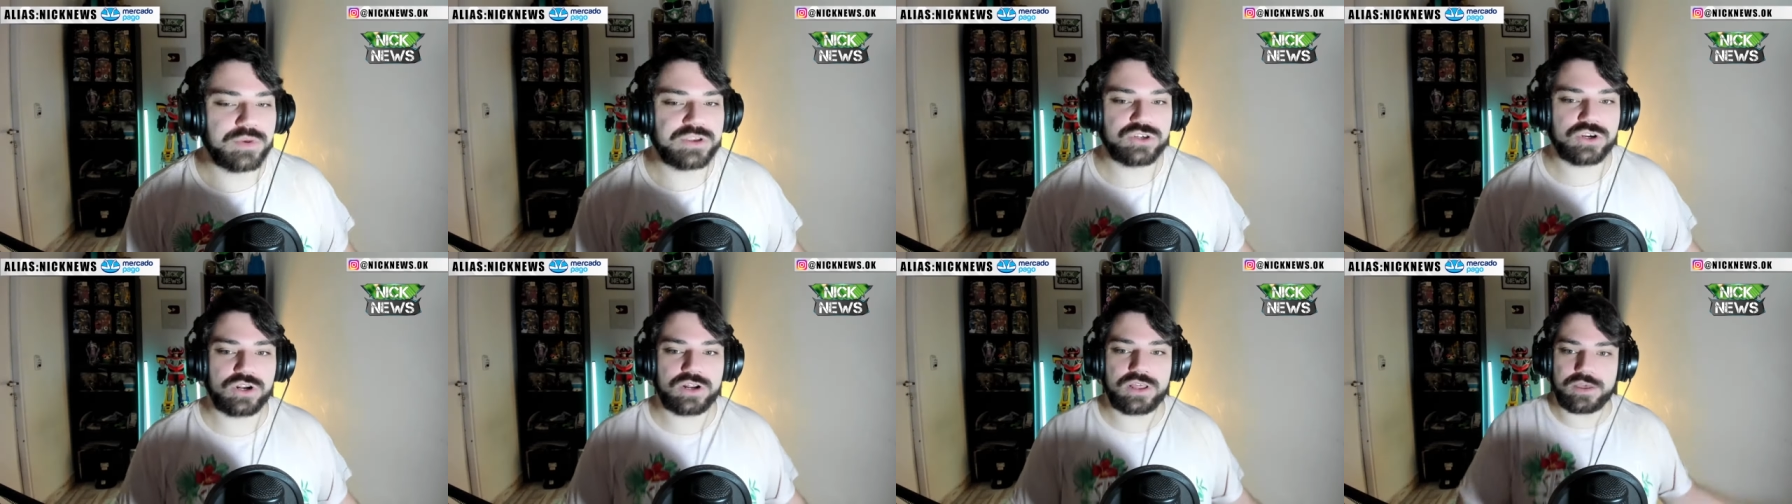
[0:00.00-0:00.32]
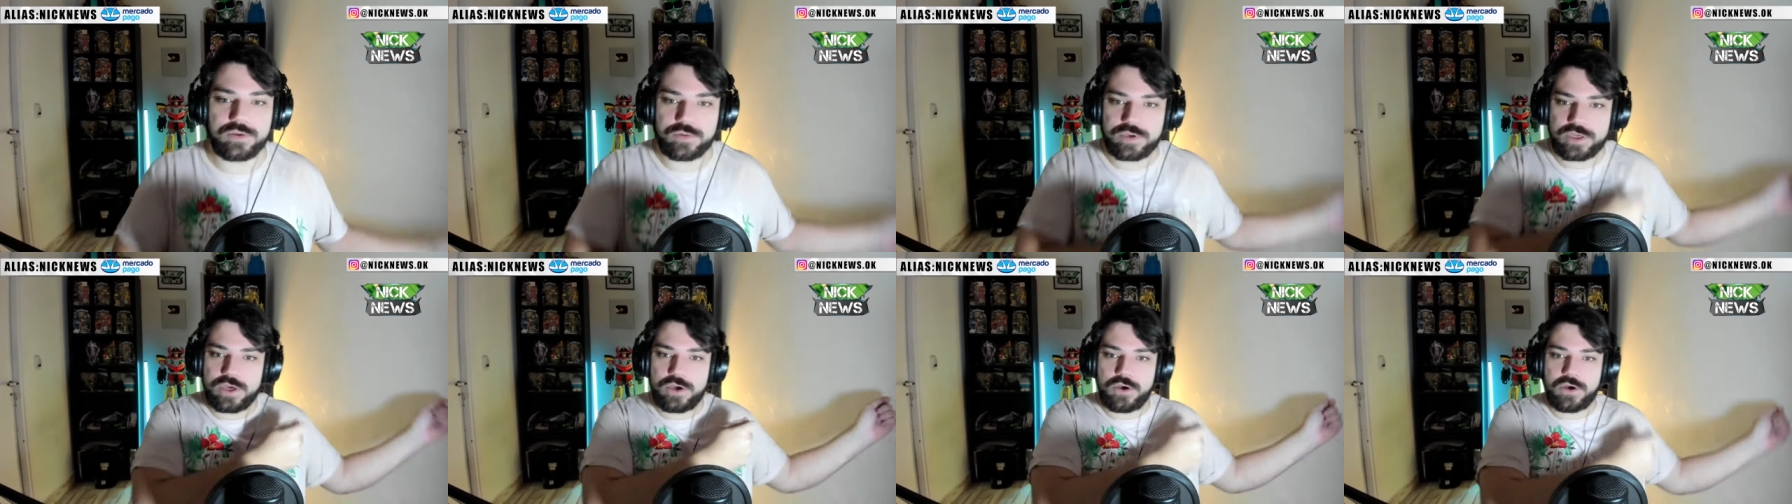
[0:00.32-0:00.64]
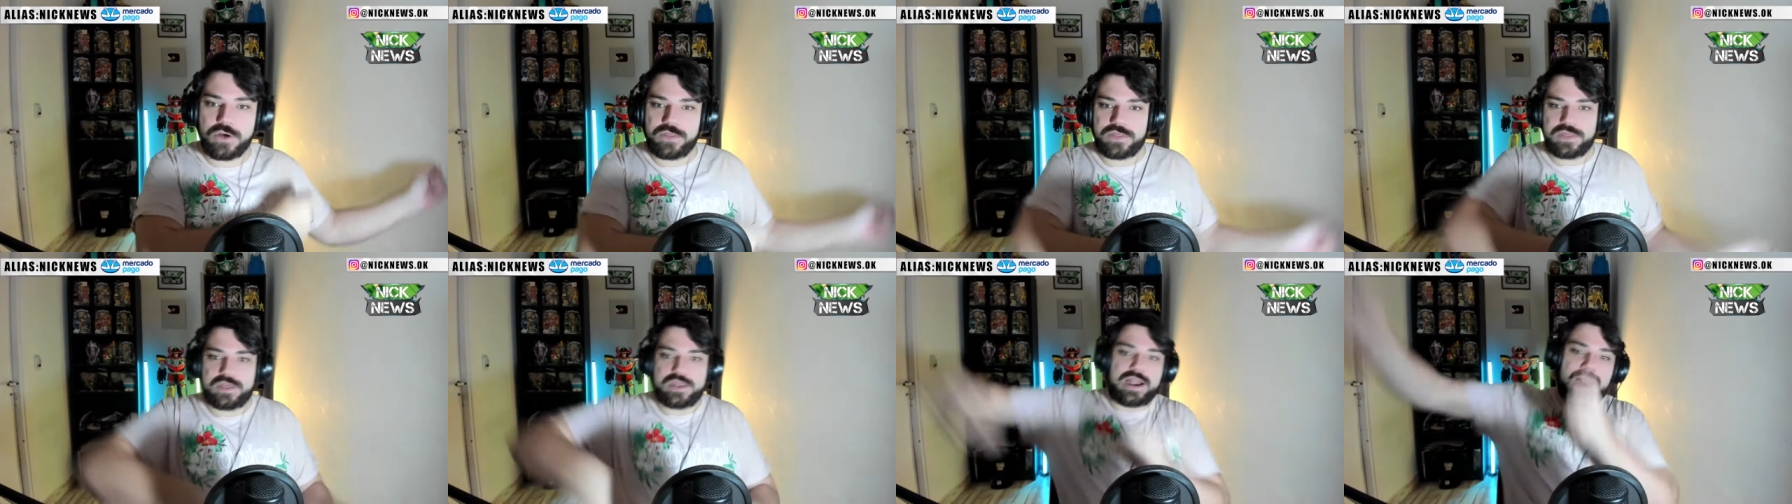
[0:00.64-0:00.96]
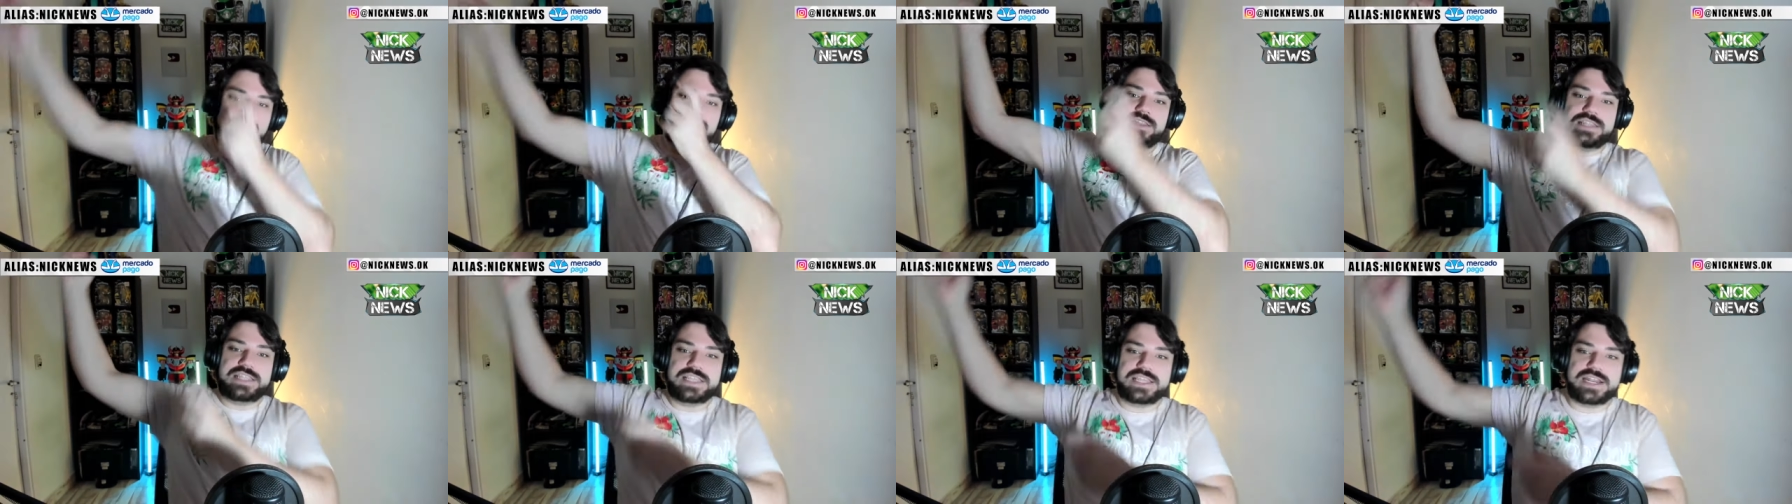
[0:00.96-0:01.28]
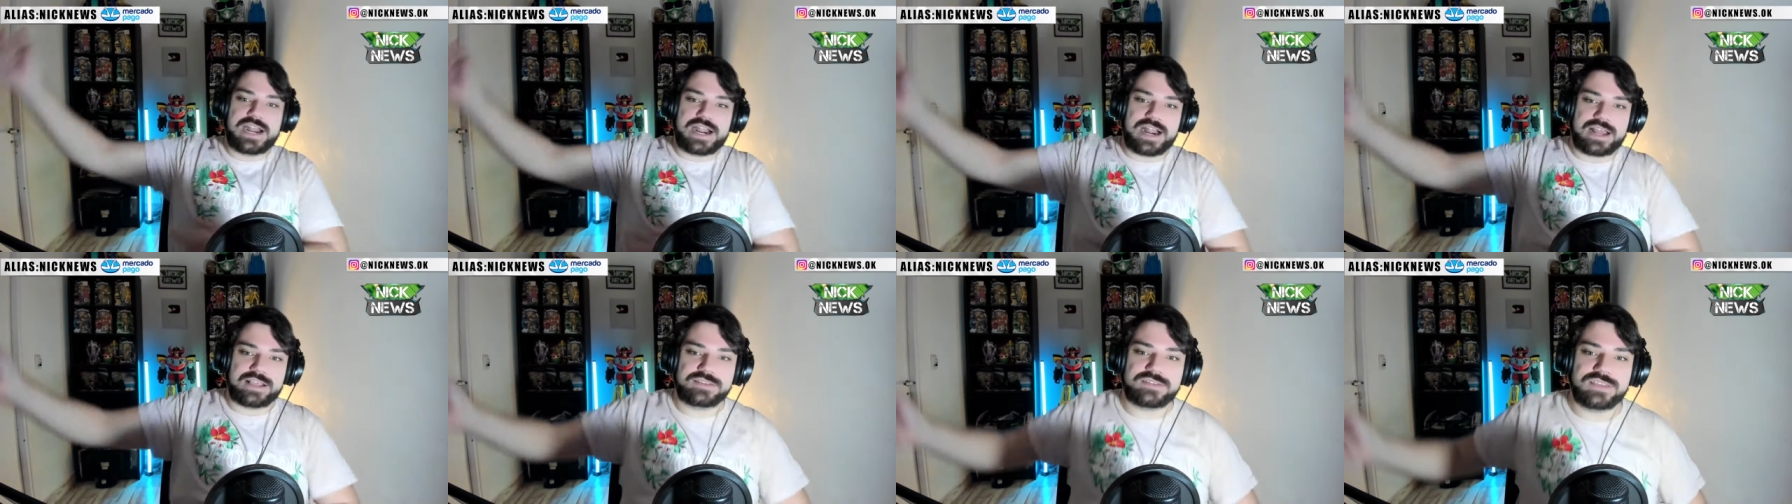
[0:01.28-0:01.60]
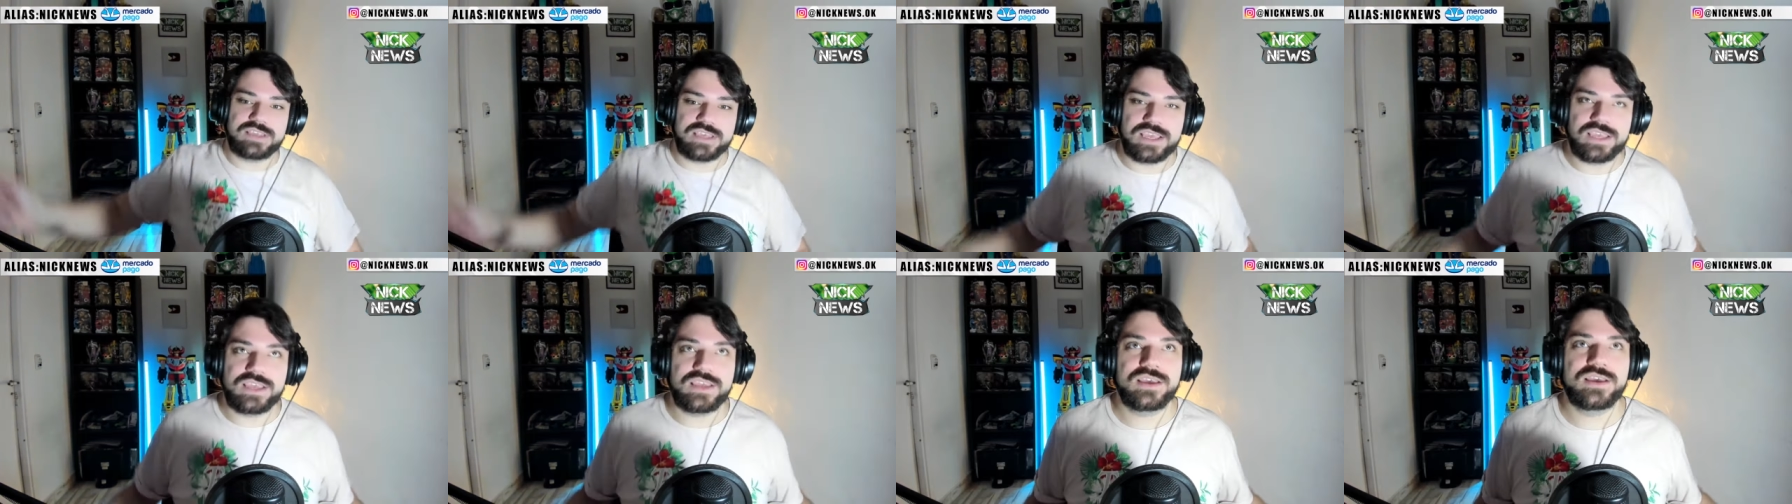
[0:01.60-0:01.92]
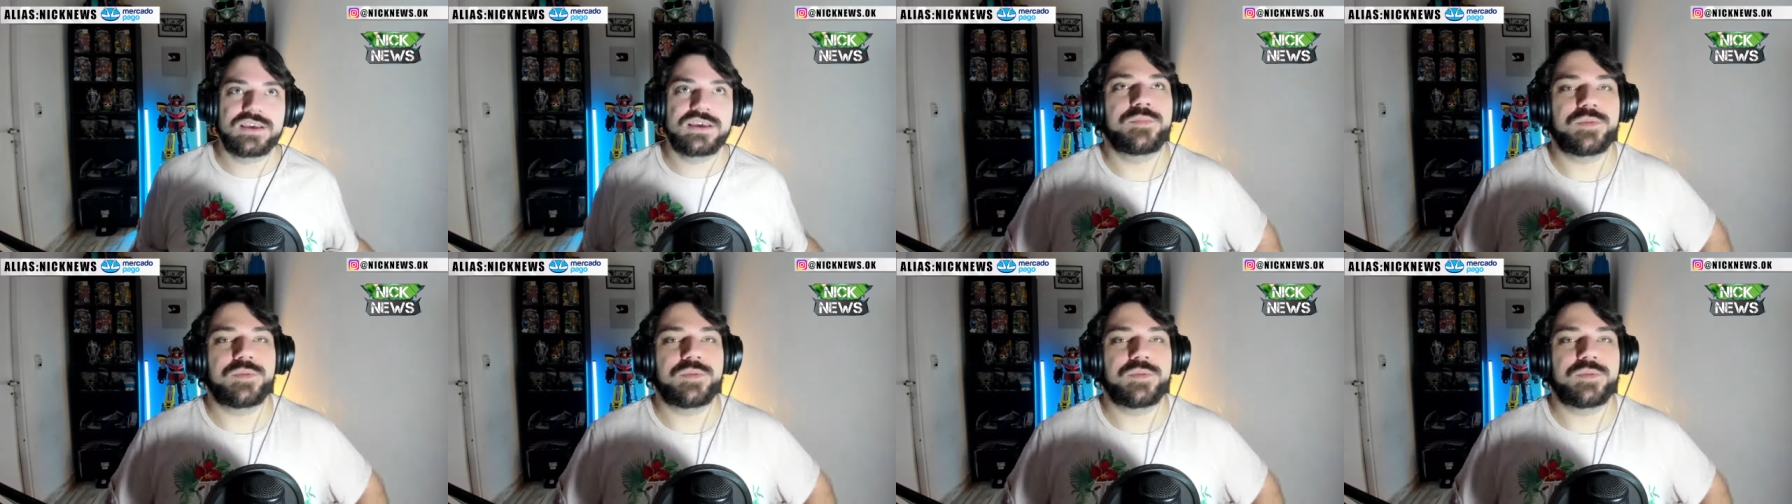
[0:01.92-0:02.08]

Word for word: millones de videos donde las tiran así,